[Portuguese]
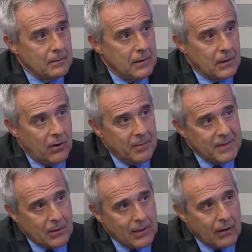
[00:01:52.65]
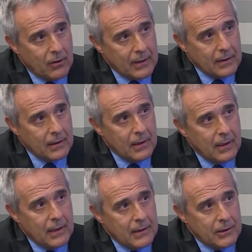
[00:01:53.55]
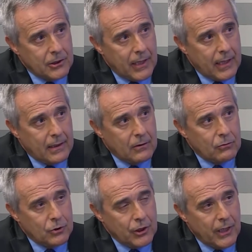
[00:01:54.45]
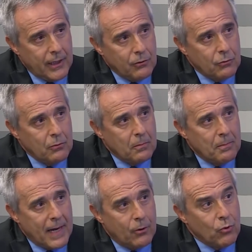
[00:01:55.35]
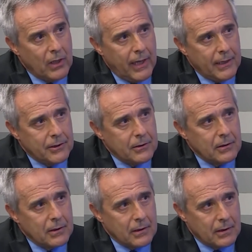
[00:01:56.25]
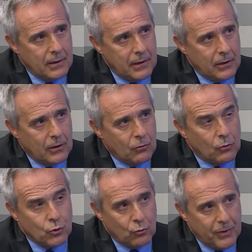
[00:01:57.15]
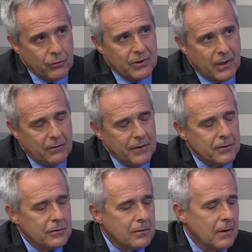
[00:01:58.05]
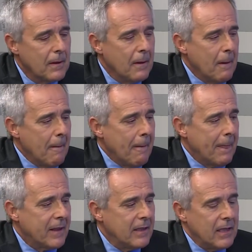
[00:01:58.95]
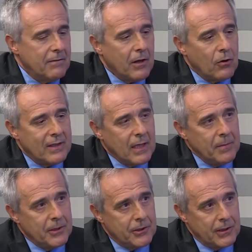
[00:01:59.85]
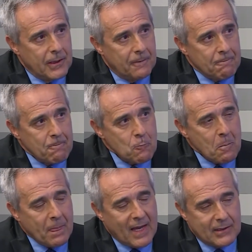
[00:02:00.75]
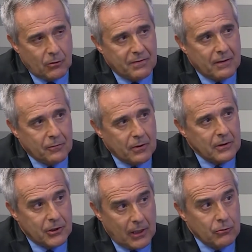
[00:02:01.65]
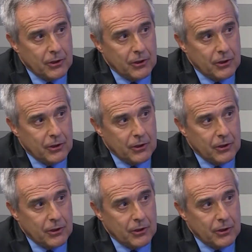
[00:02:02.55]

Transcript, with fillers: Então, a emissão da nota gera o direito para o cliente que consumiu o serviço, que teve a nota emitida a seu favor, gera o